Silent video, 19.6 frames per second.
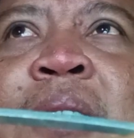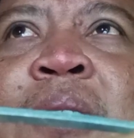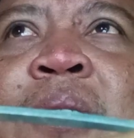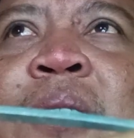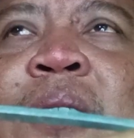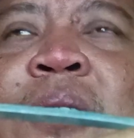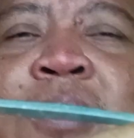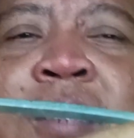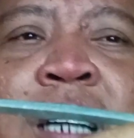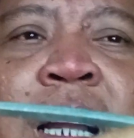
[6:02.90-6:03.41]
gitu
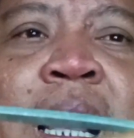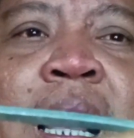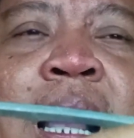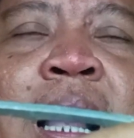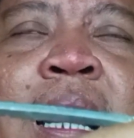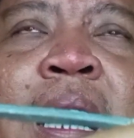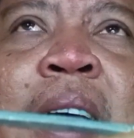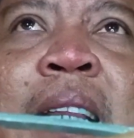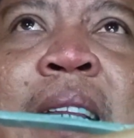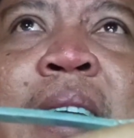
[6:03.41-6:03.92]

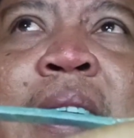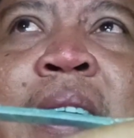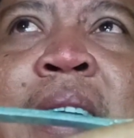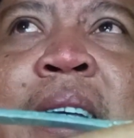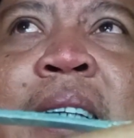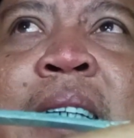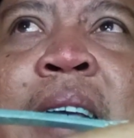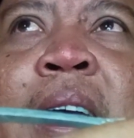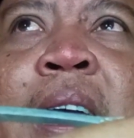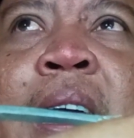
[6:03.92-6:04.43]
udah nanti
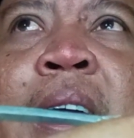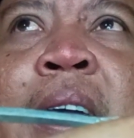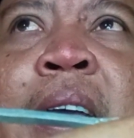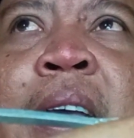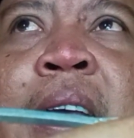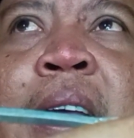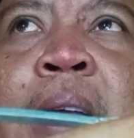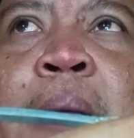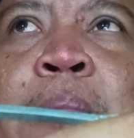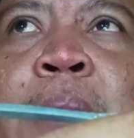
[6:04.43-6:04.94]
saya
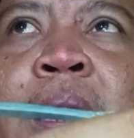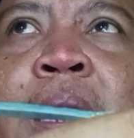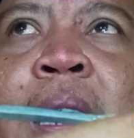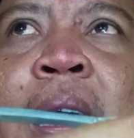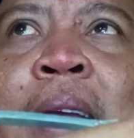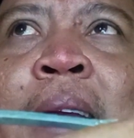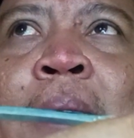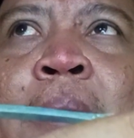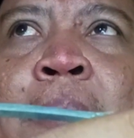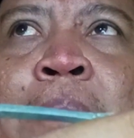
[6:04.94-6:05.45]
kirim
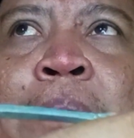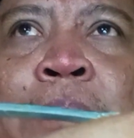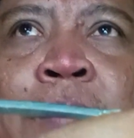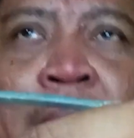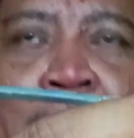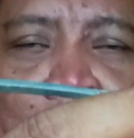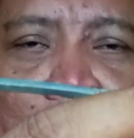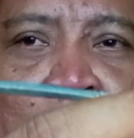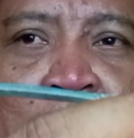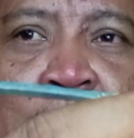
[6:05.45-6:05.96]
dengan
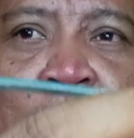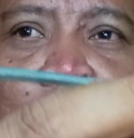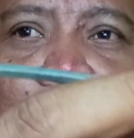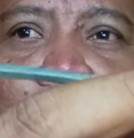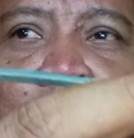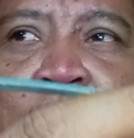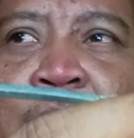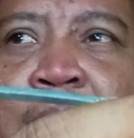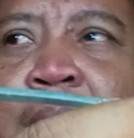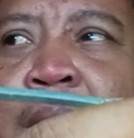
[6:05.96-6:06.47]

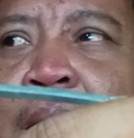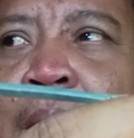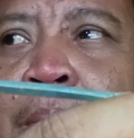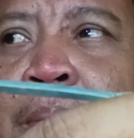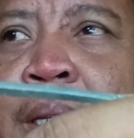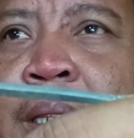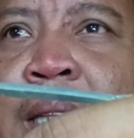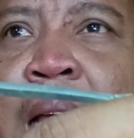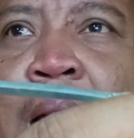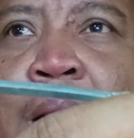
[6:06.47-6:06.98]
ongkos
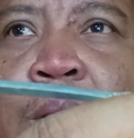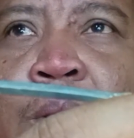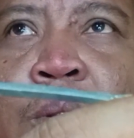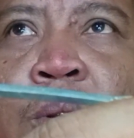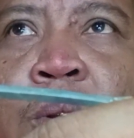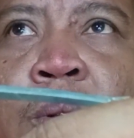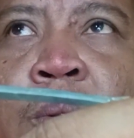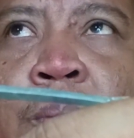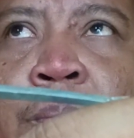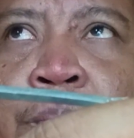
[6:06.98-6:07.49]
kirim
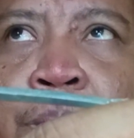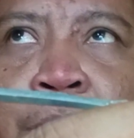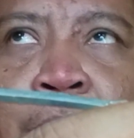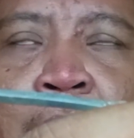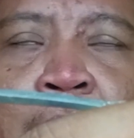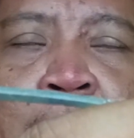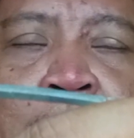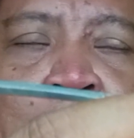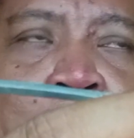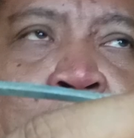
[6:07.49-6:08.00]
ditanggung
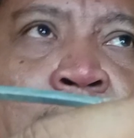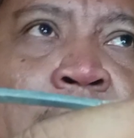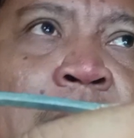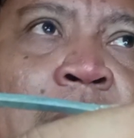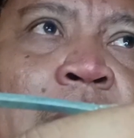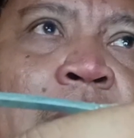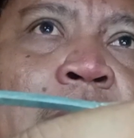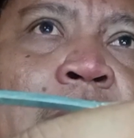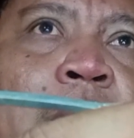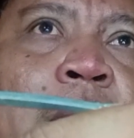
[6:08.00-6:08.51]

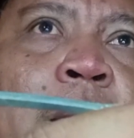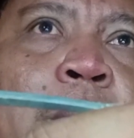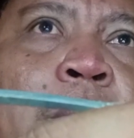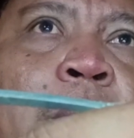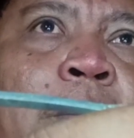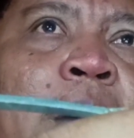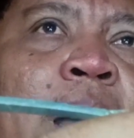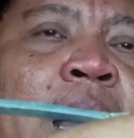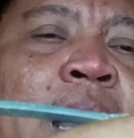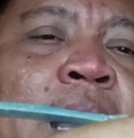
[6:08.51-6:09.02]
uh,
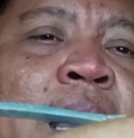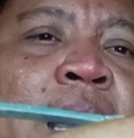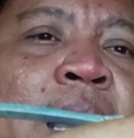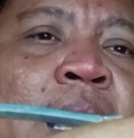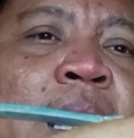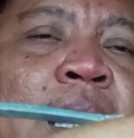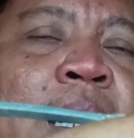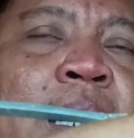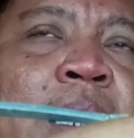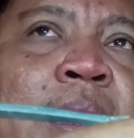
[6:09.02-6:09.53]

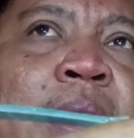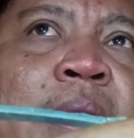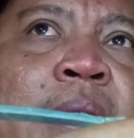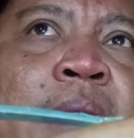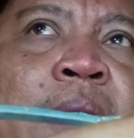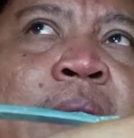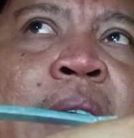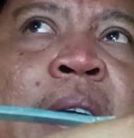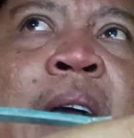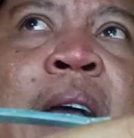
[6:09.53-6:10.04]
pemahar
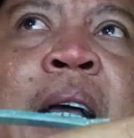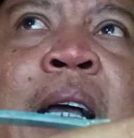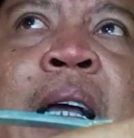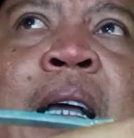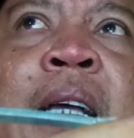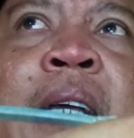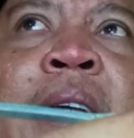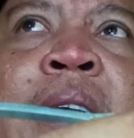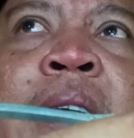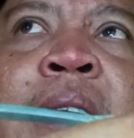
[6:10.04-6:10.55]
gitu ya
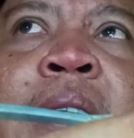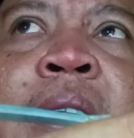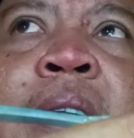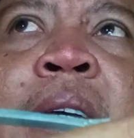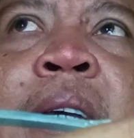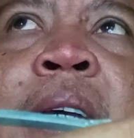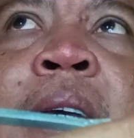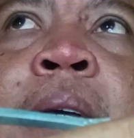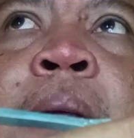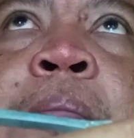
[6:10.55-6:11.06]

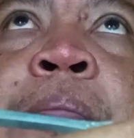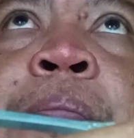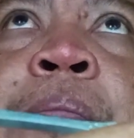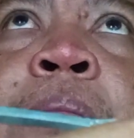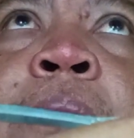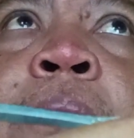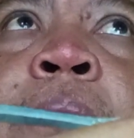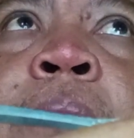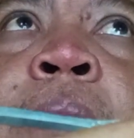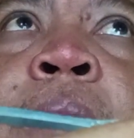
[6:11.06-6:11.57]
jadi
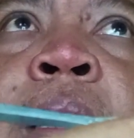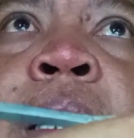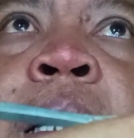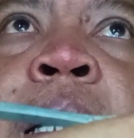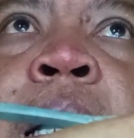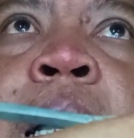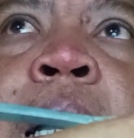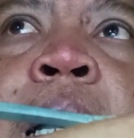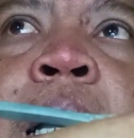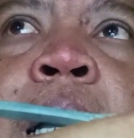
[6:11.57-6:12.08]

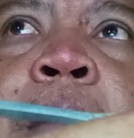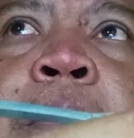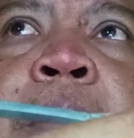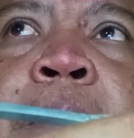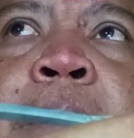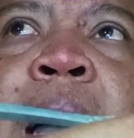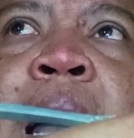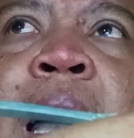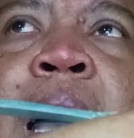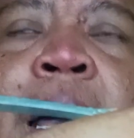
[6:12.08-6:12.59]
uh,
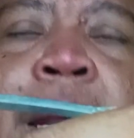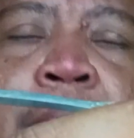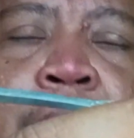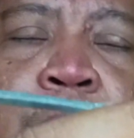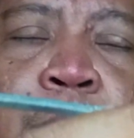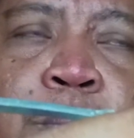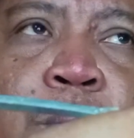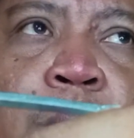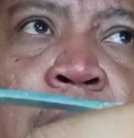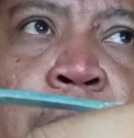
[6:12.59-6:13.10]
memahari
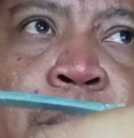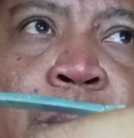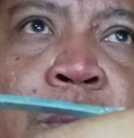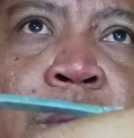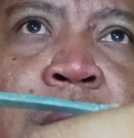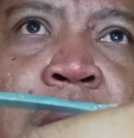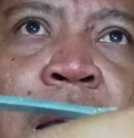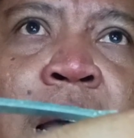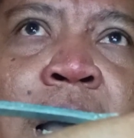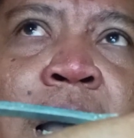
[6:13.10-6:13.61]
sebuah
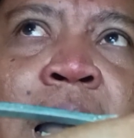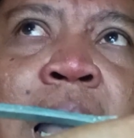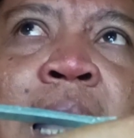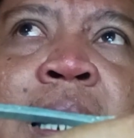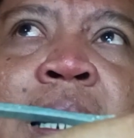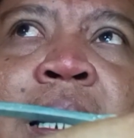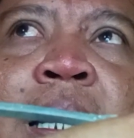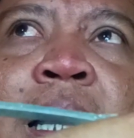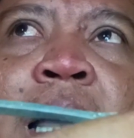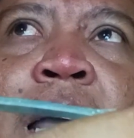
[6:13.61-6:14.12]
pusaka
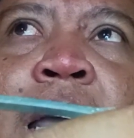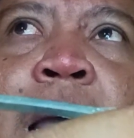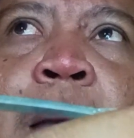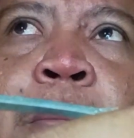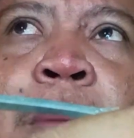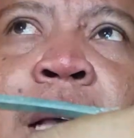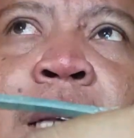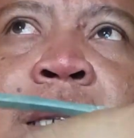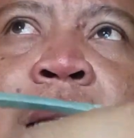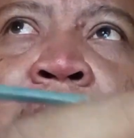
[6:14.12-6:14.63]
ini
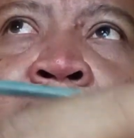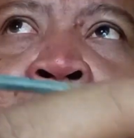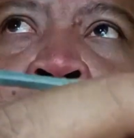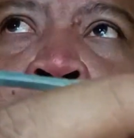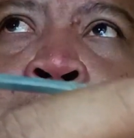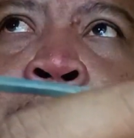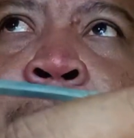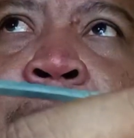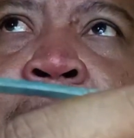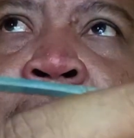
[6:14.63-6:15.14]
kayak Mas
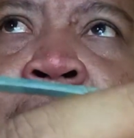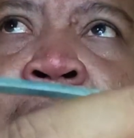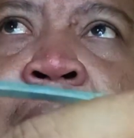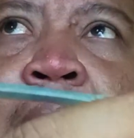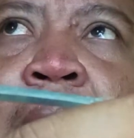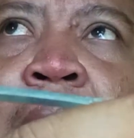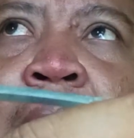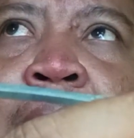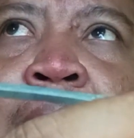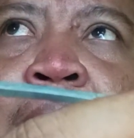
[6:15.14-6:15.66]
AB yang
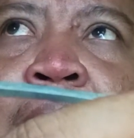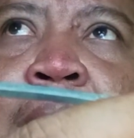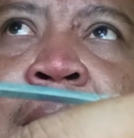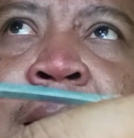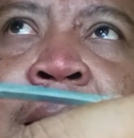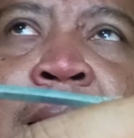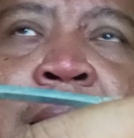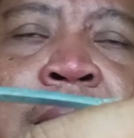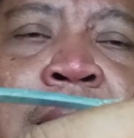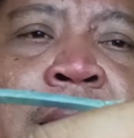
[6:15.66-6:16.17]
ada
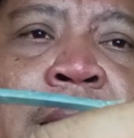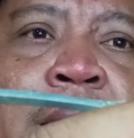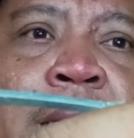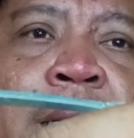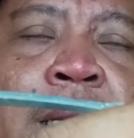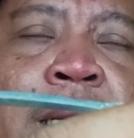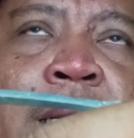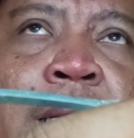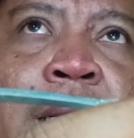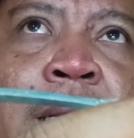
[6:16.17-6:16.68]
di